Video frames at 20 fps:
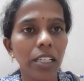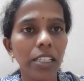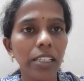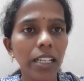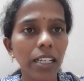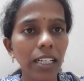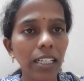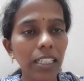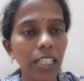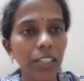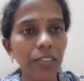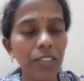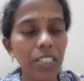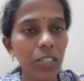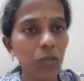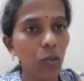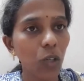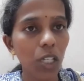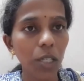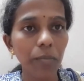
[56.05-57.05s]
இதெல்லாம்
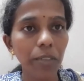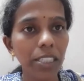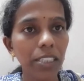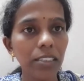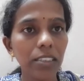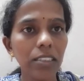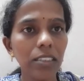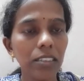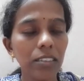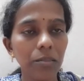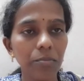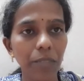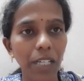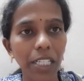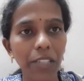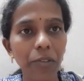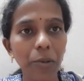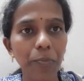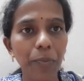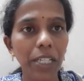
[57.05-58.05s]
கவனிச்சு ஓரமாக நின்று
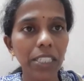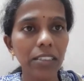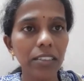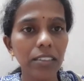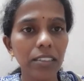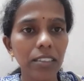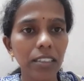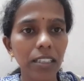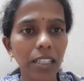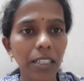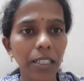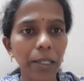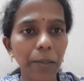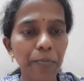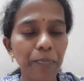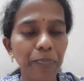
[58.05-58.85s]
மனைவி பார்த்துக்கிட்டு இருக்காங்க